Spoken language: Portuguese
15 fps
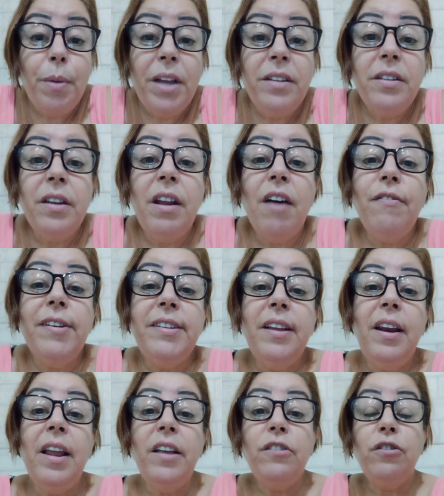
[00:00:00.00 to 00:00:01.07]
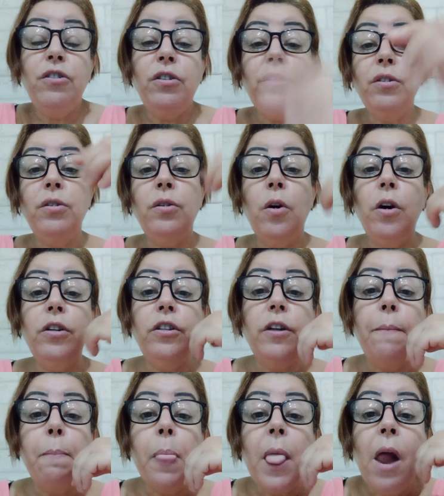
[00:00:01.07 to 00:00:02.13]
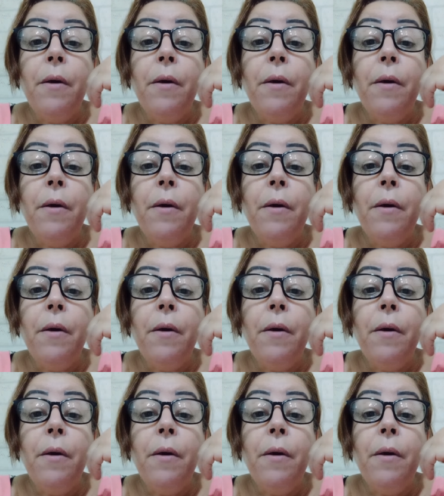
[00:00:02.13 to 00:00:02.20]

para ensinar a fazer leite de soja.